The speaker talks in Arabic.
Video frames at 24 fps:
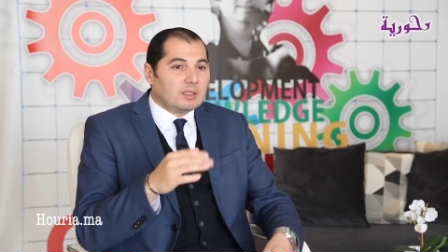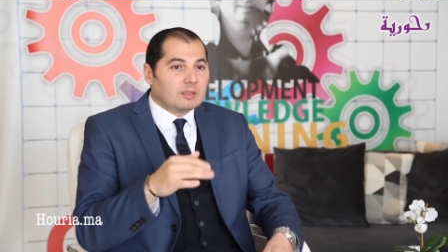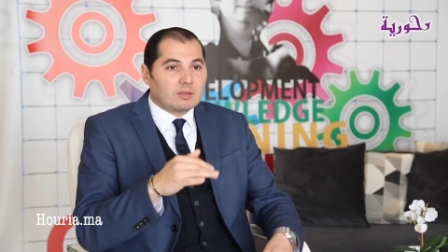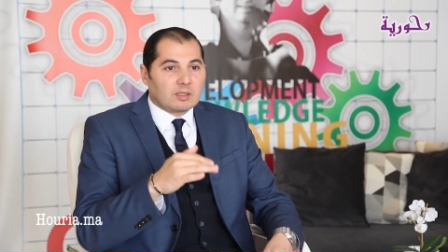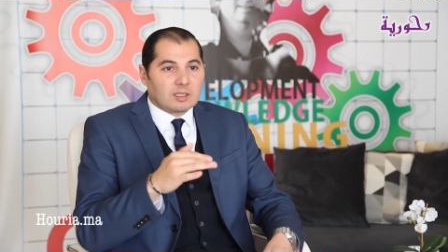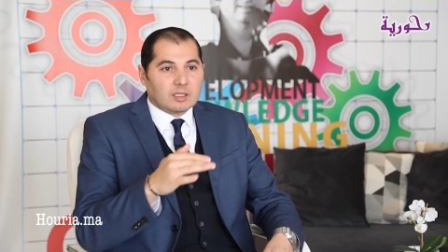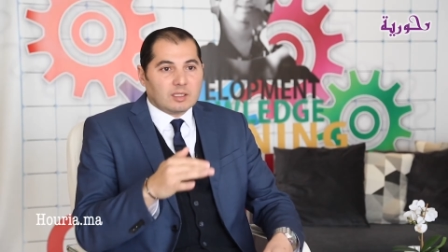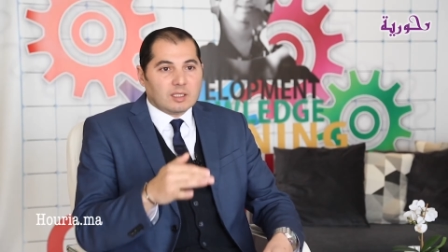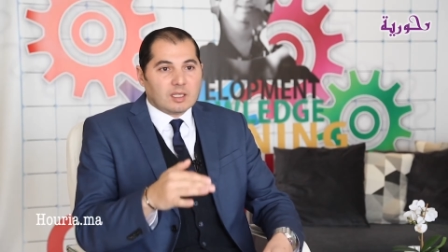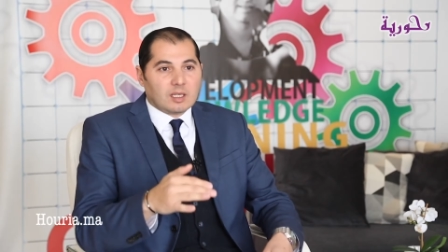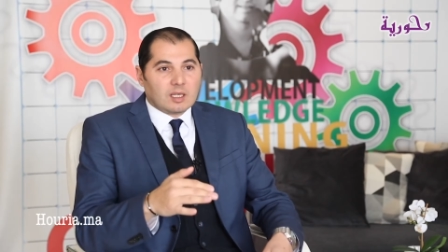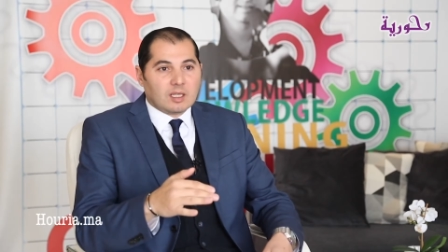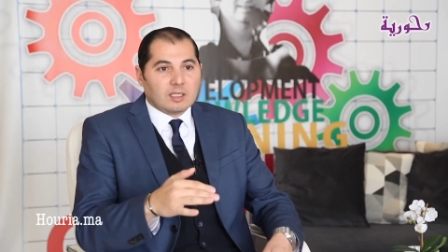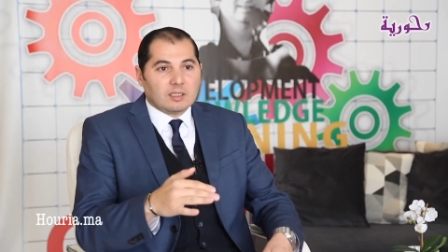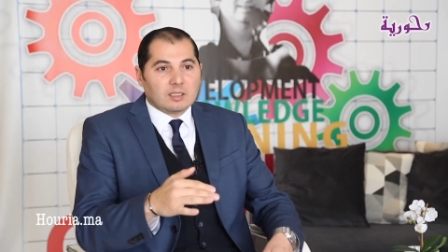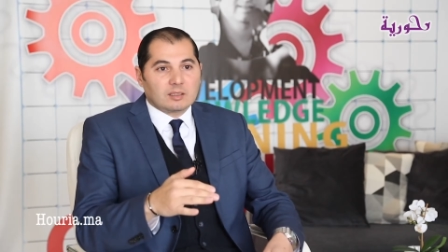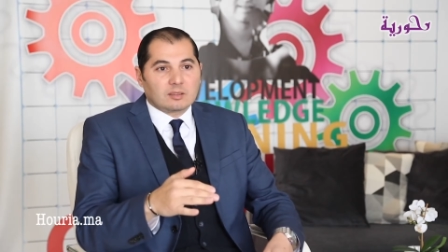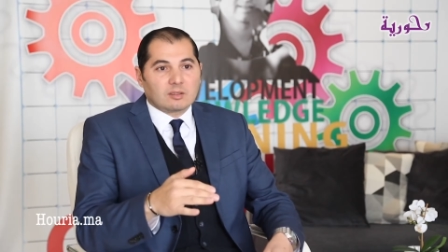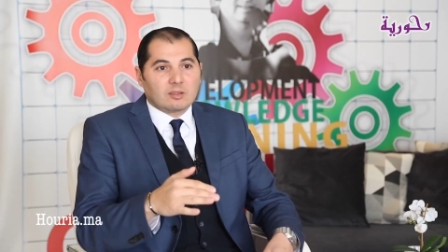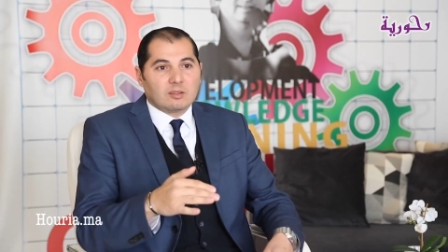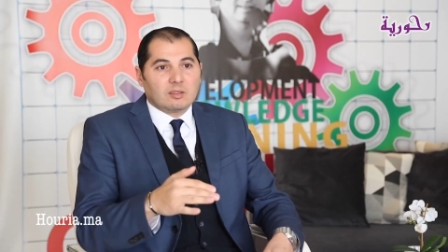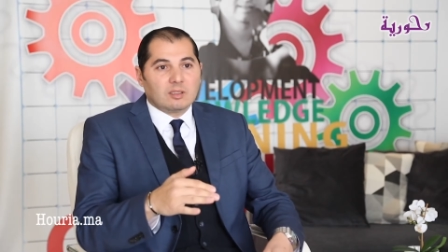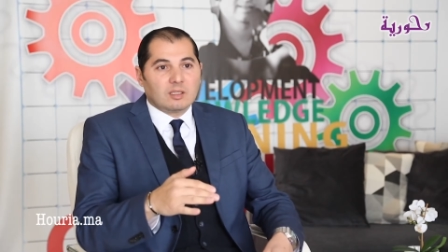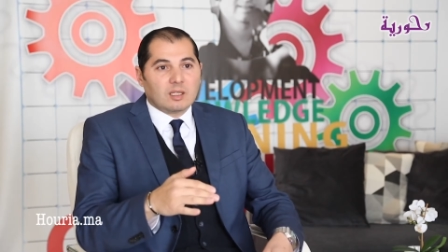دونك هنا راه حنا
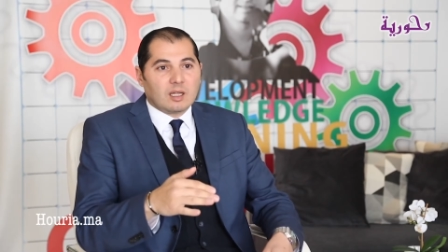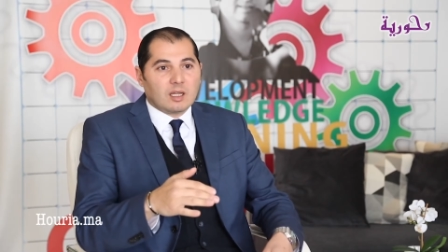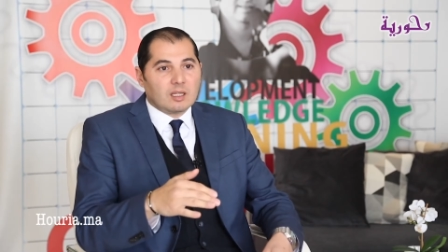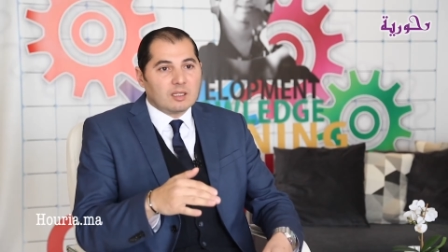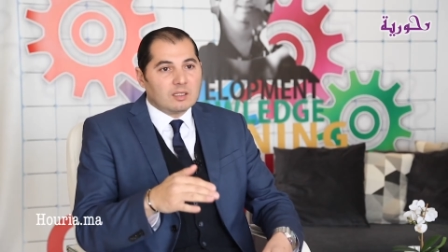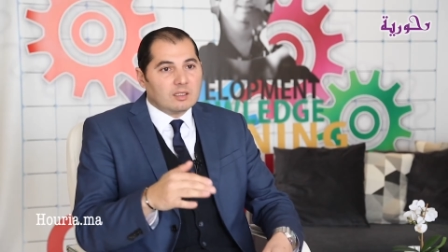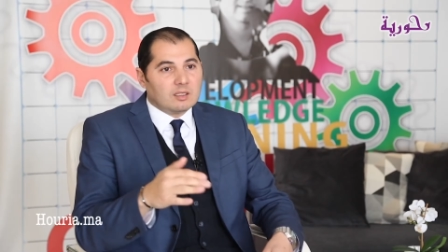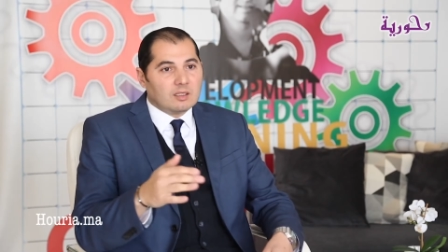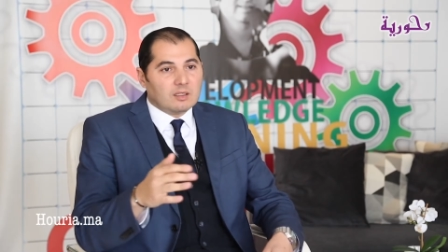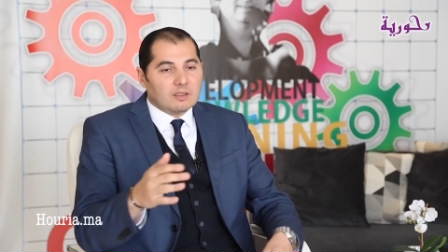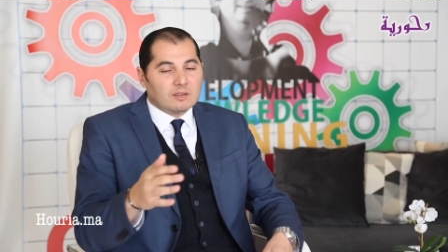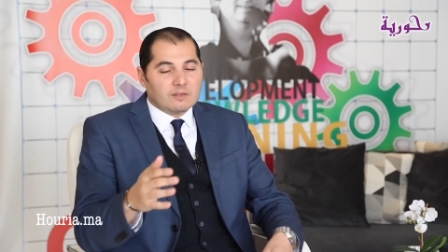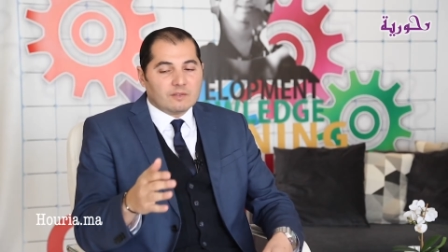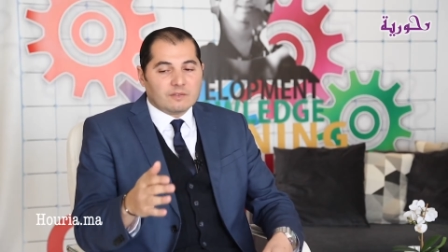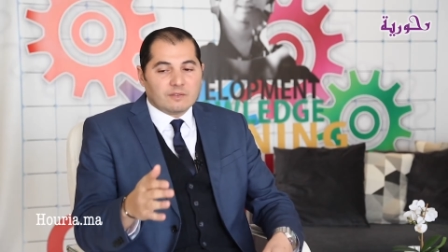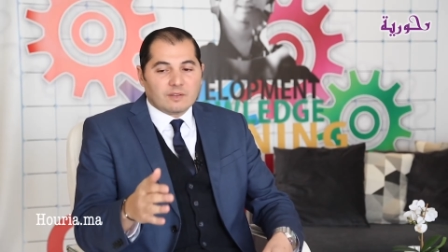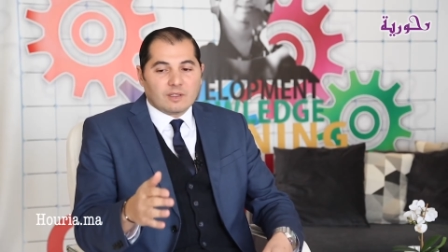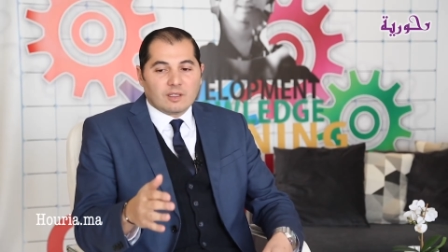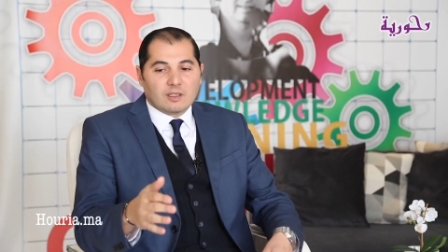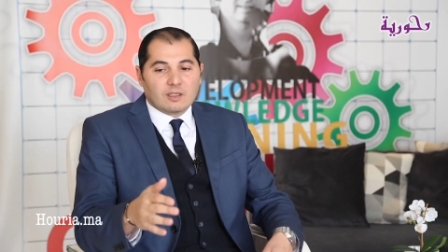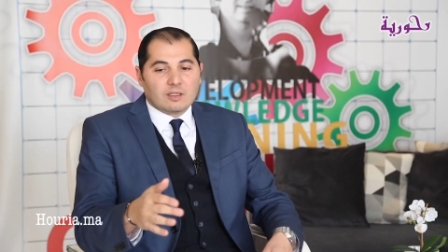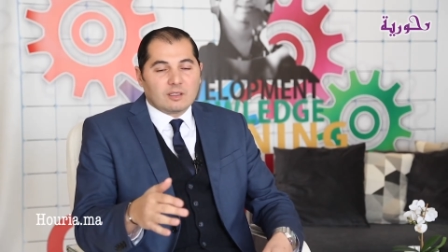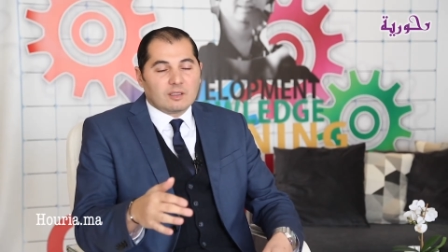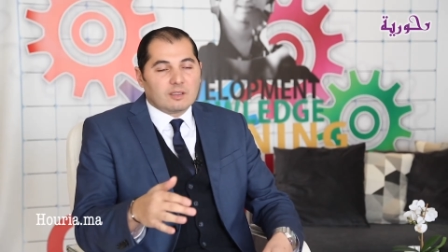دخلنا
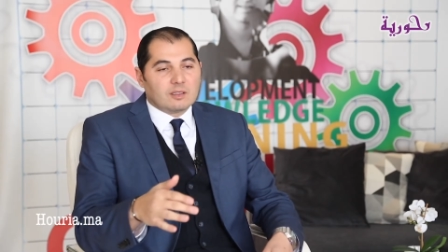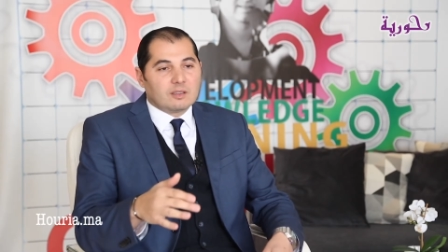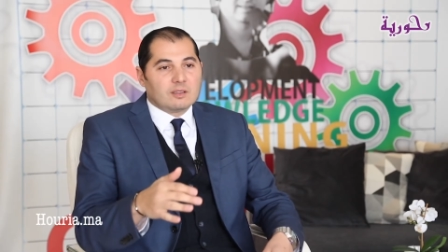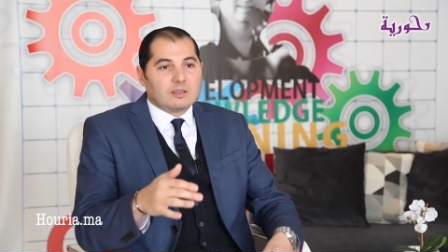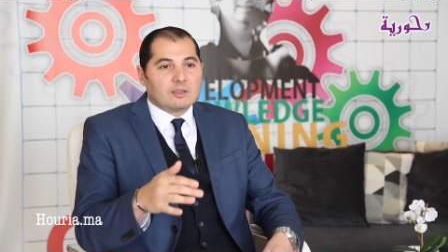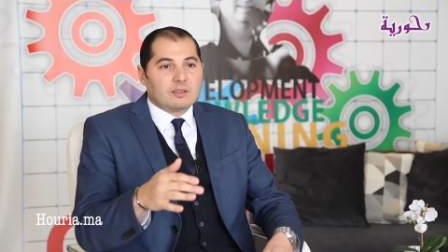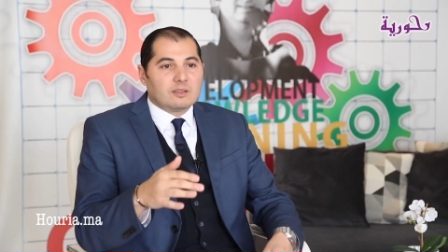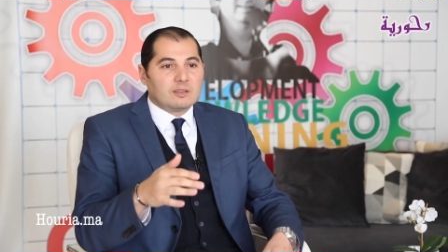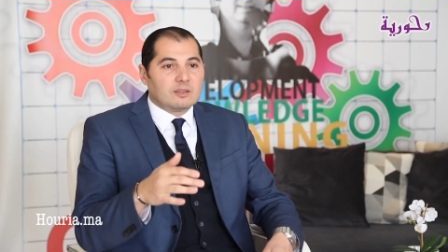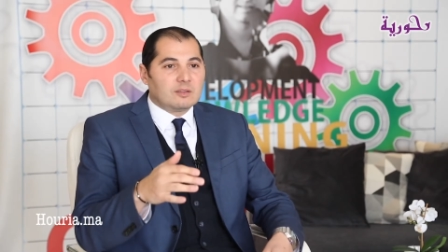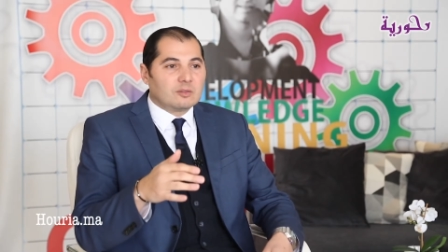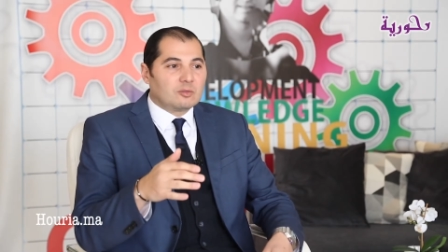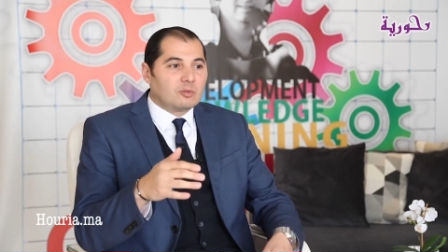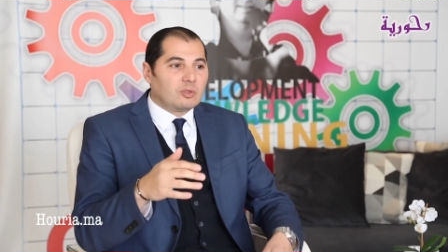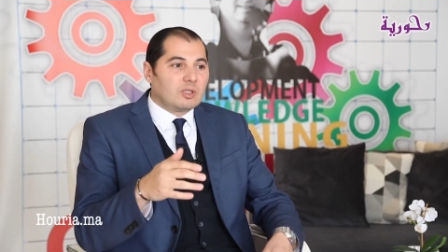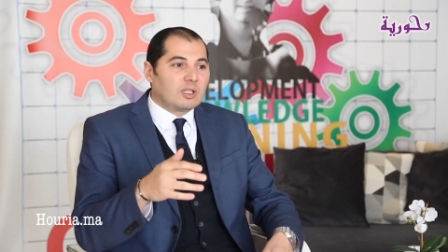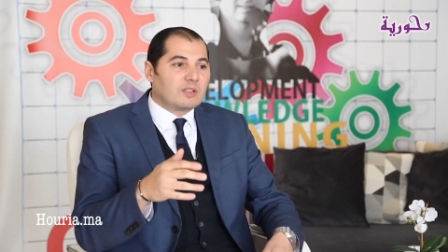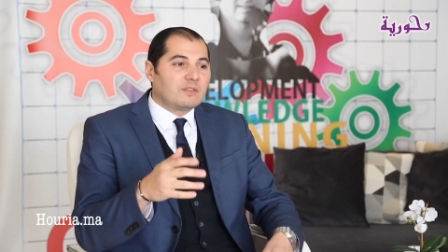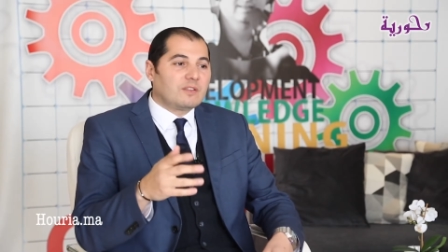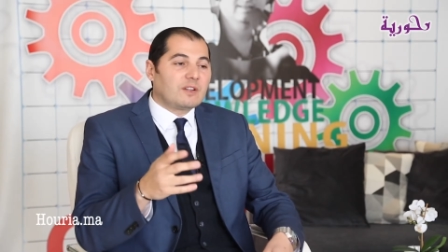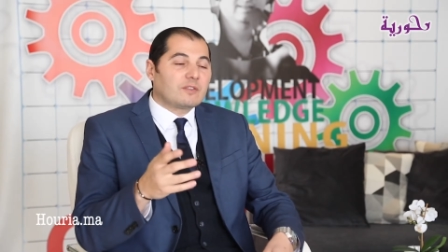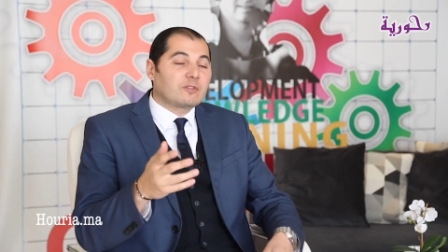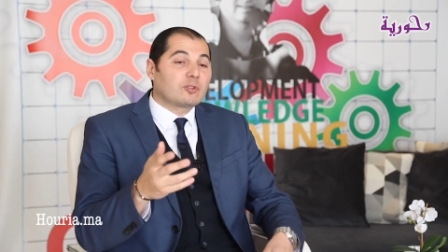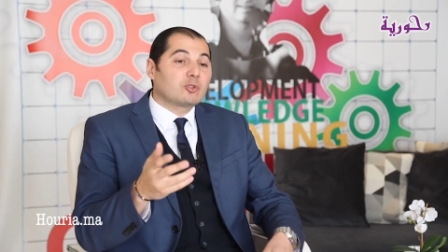في نقول لك في لا